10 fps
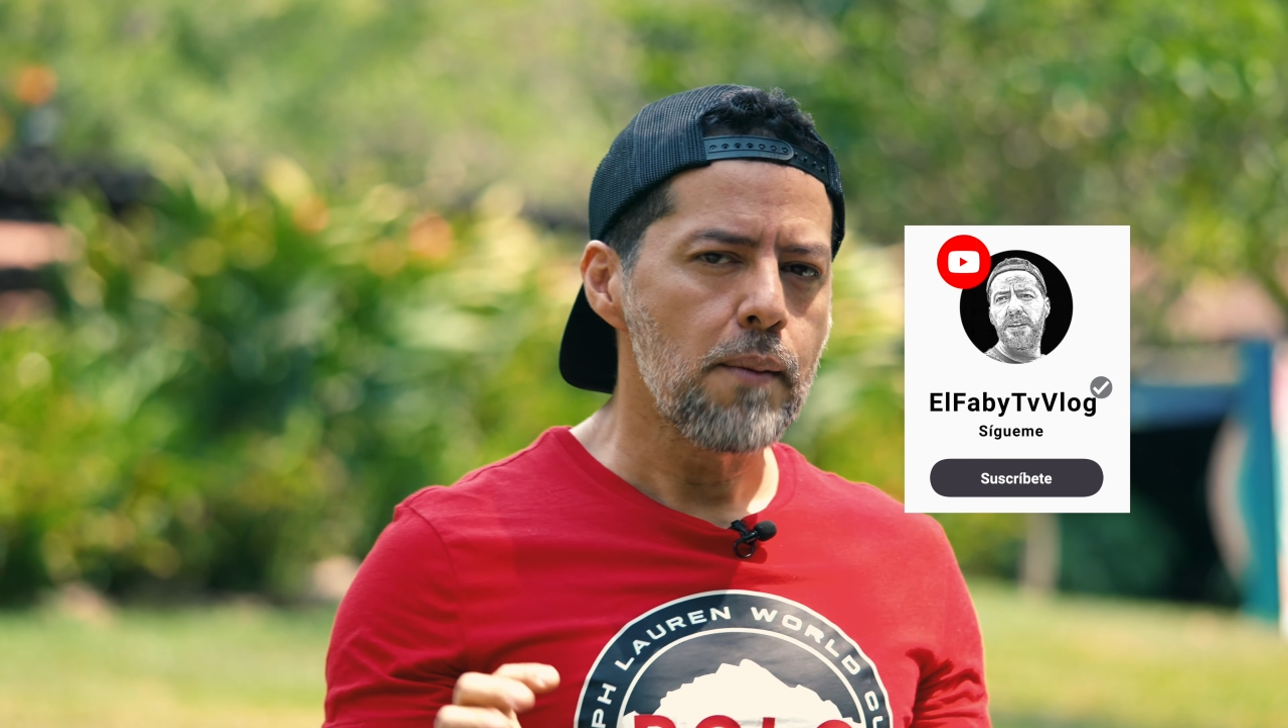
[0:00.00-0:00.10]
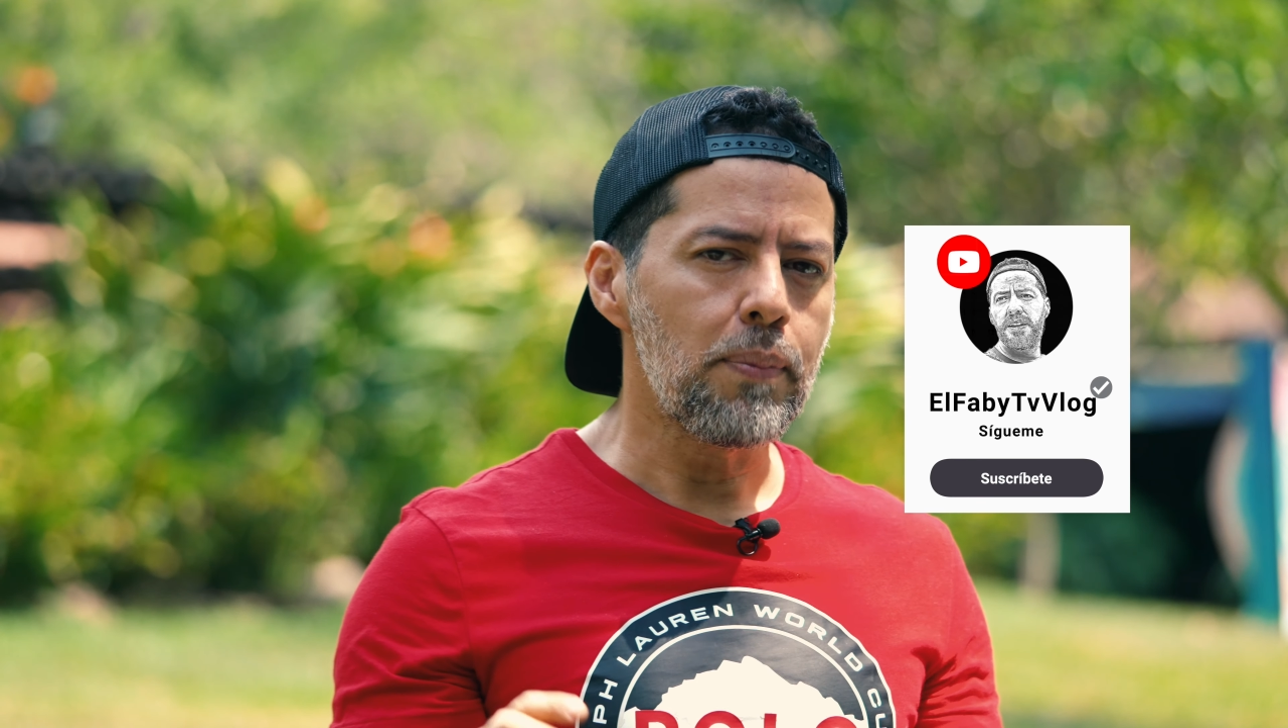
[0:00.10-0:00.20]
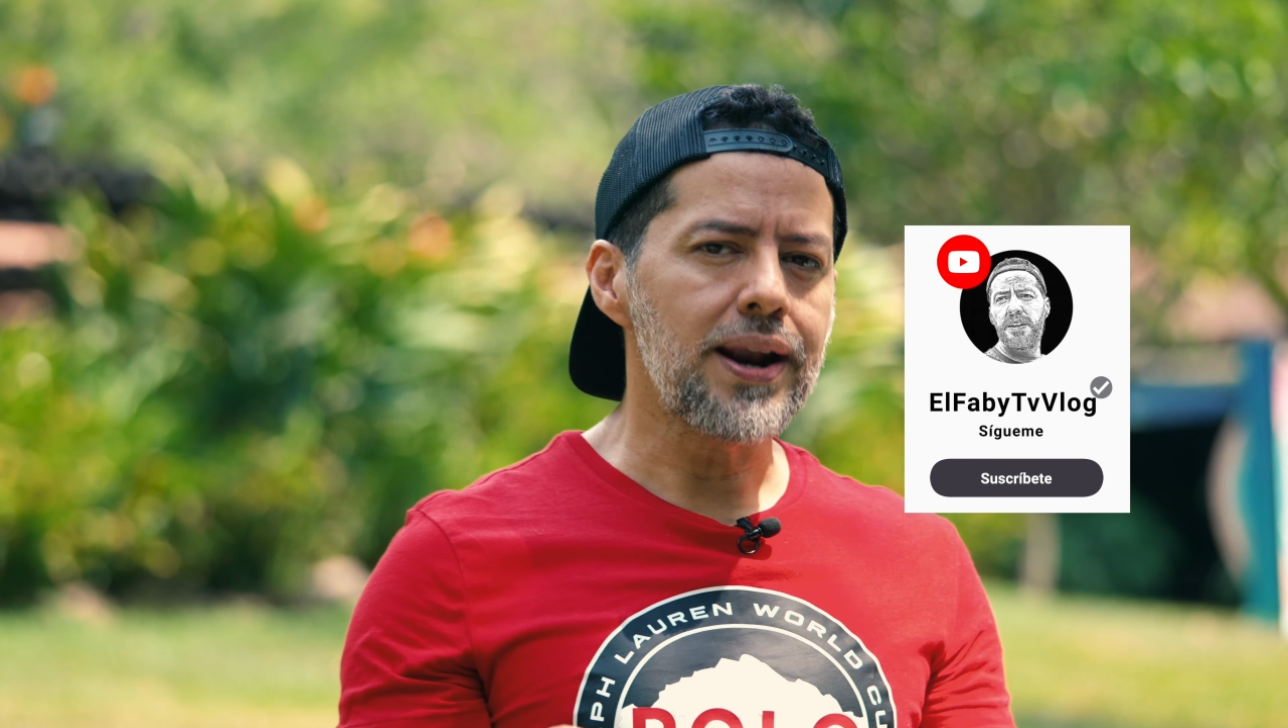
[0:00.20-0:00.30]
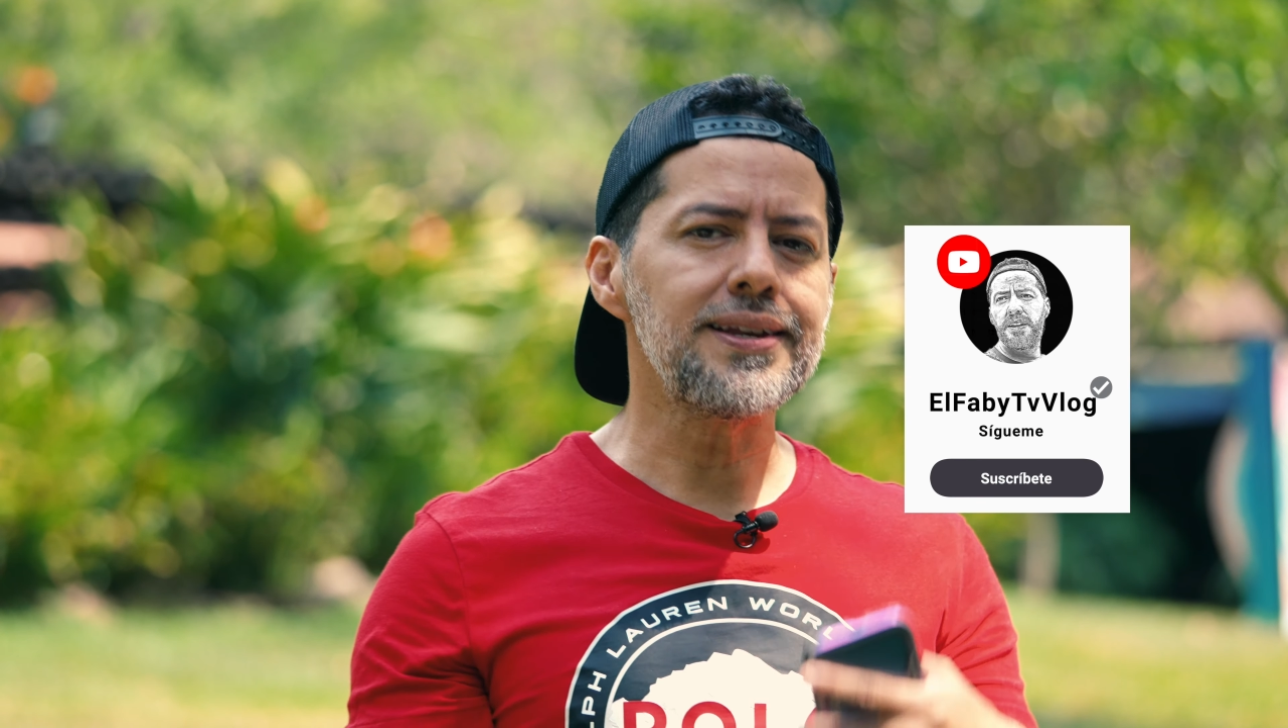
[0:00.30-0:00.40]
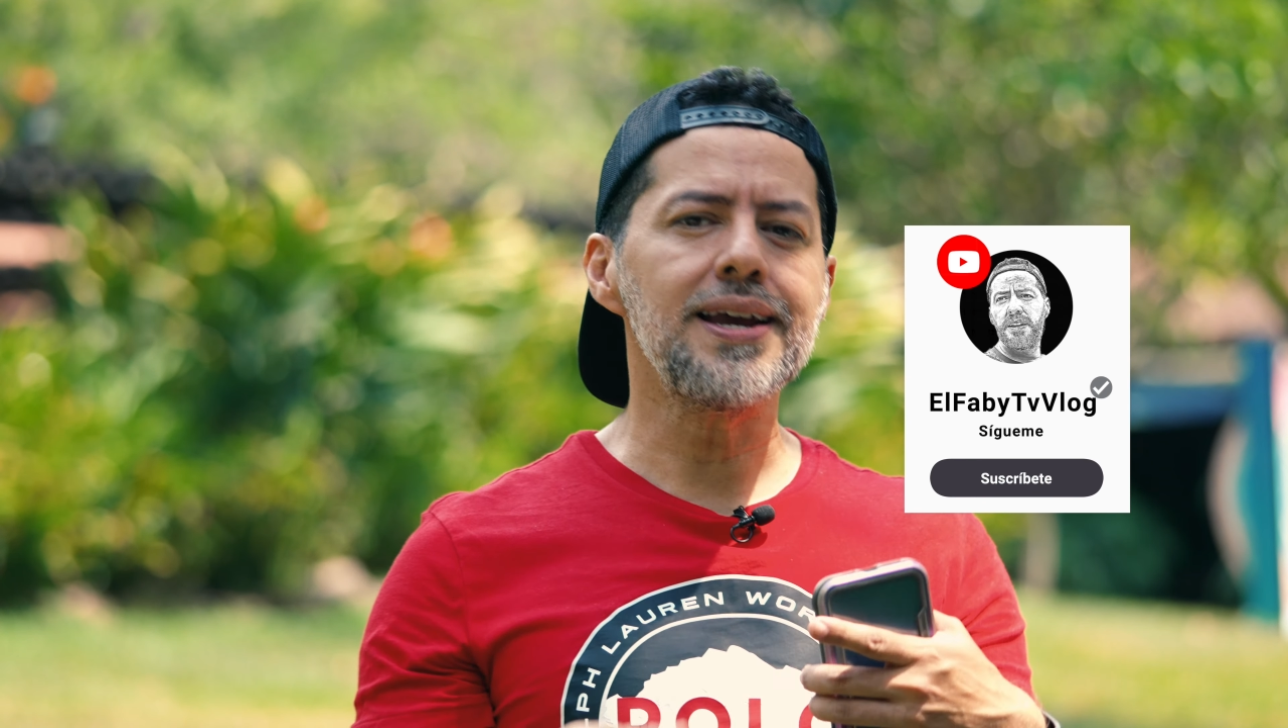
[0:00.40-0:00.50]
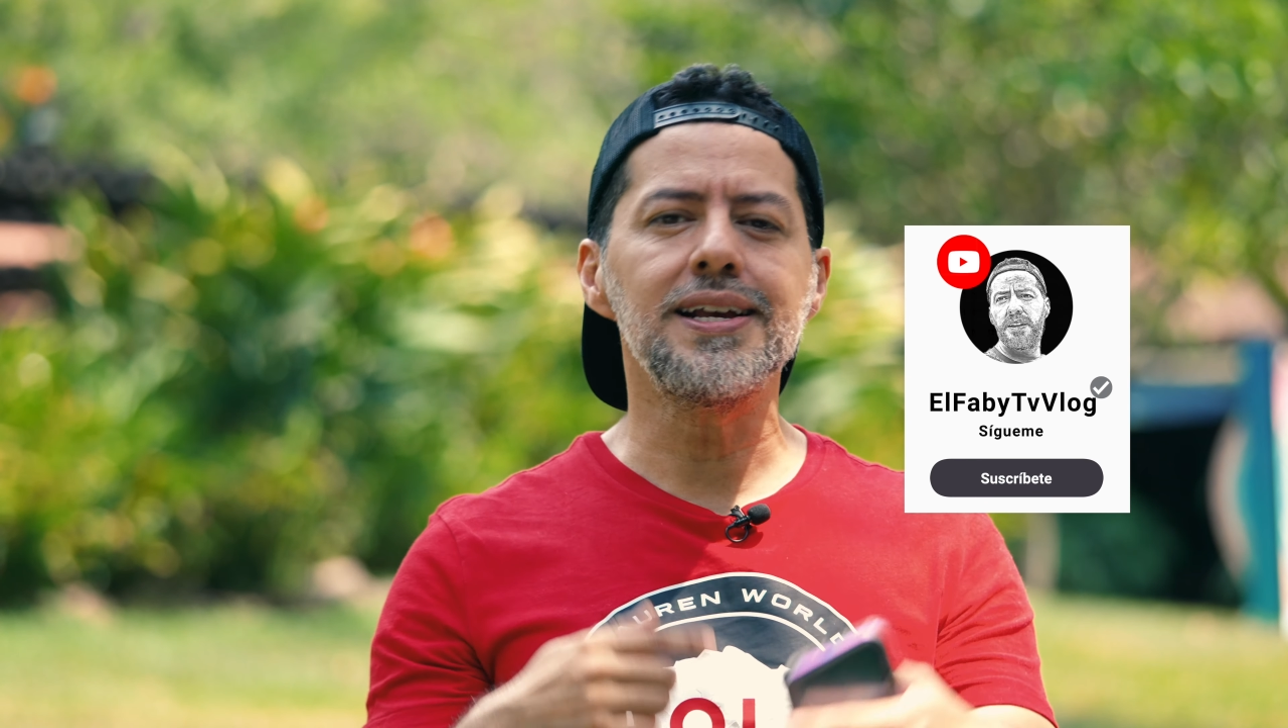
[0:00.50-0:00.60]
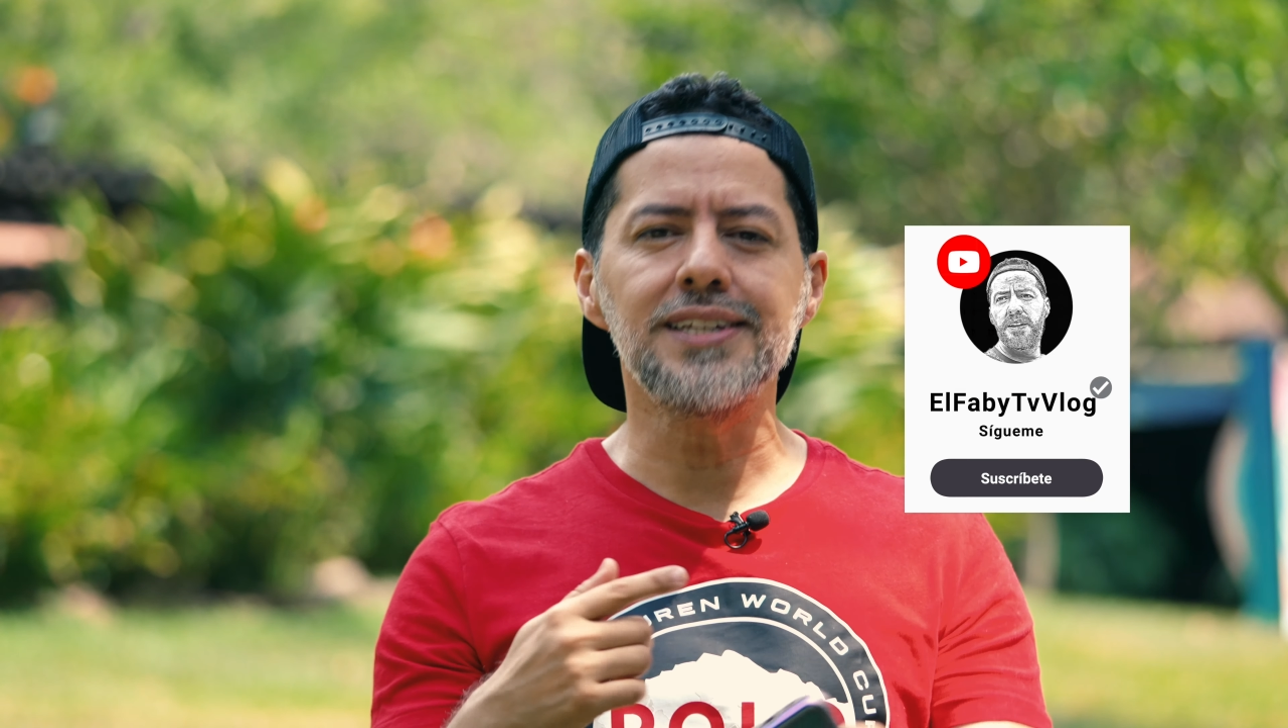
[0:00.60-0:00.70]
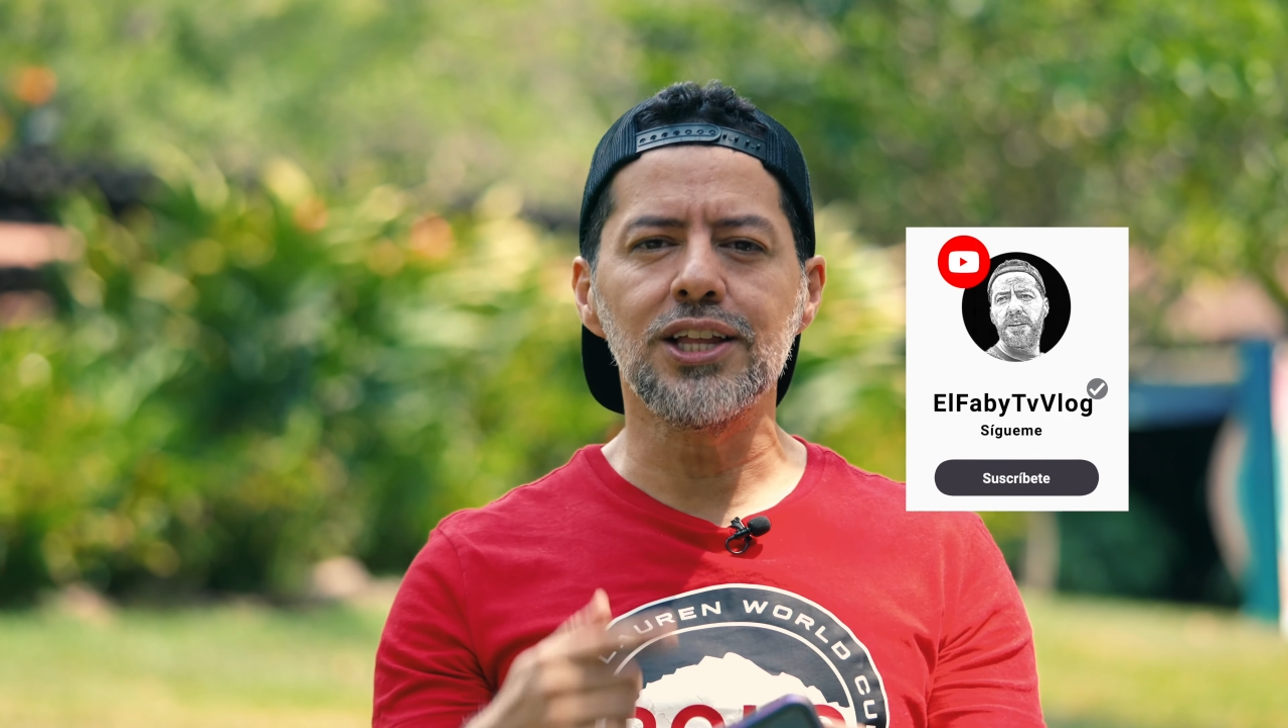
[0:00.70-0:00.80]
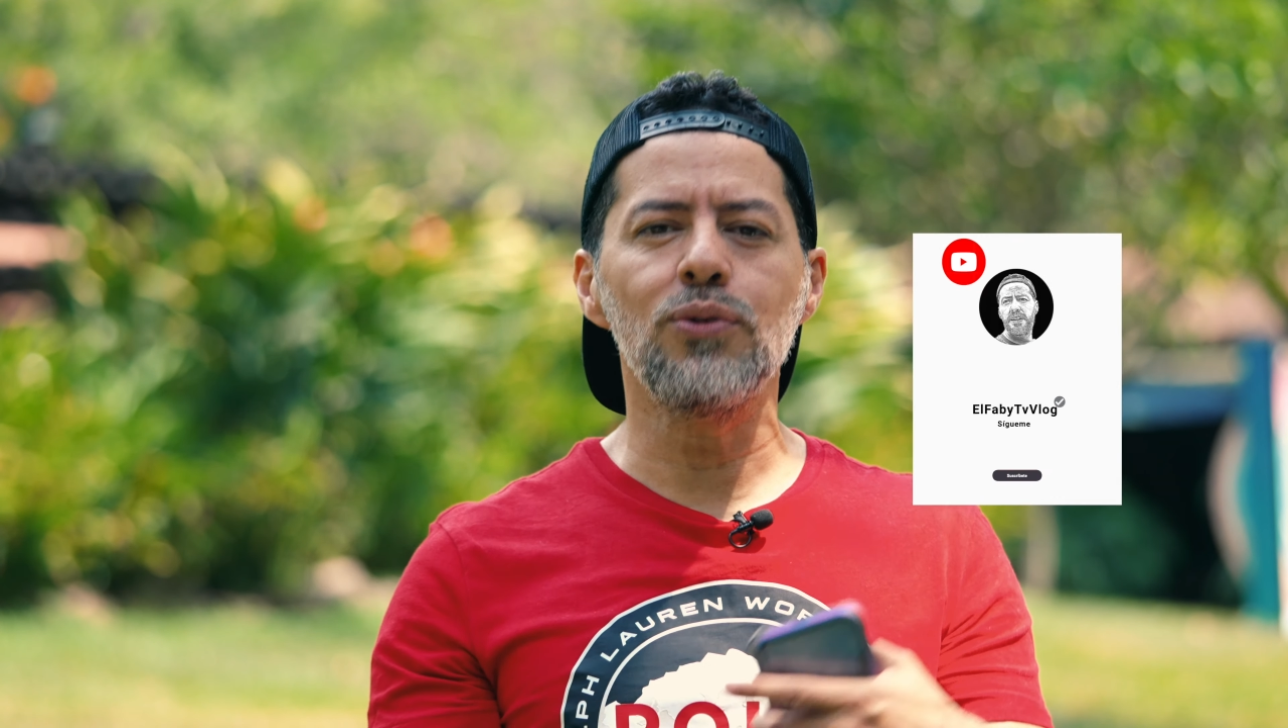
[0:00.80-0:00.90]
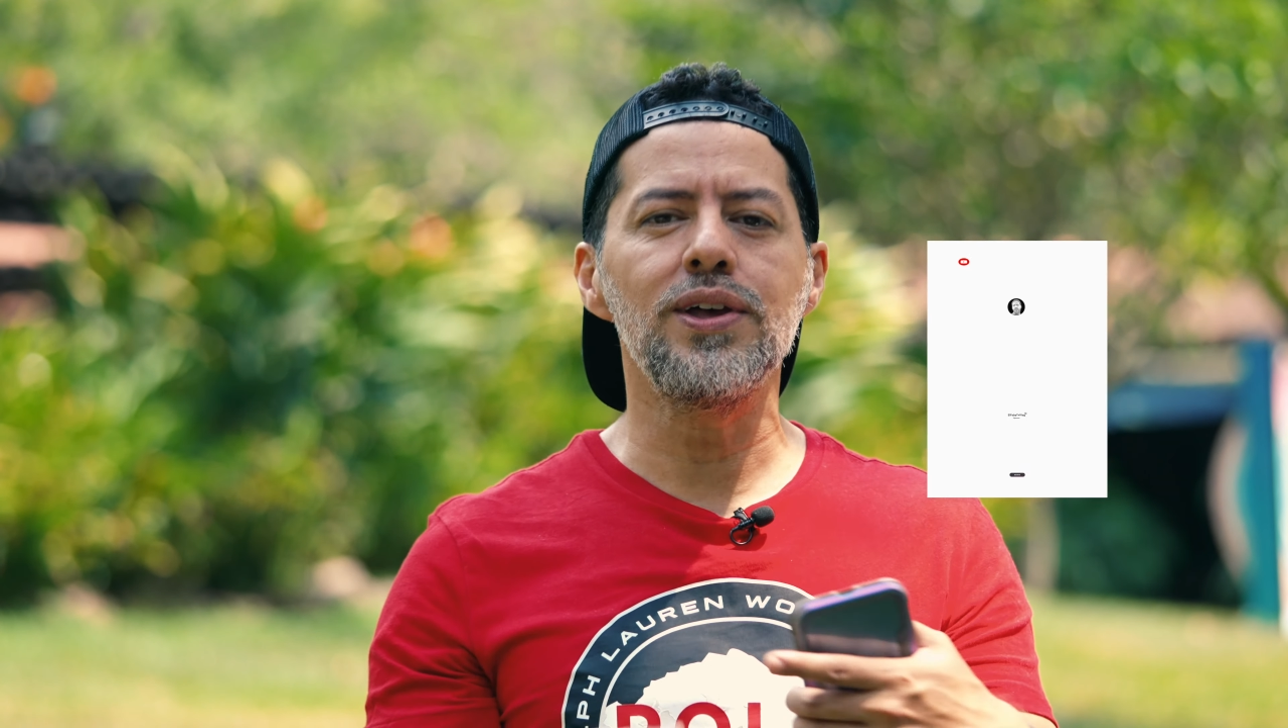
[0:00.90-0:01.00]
para seguir haciendo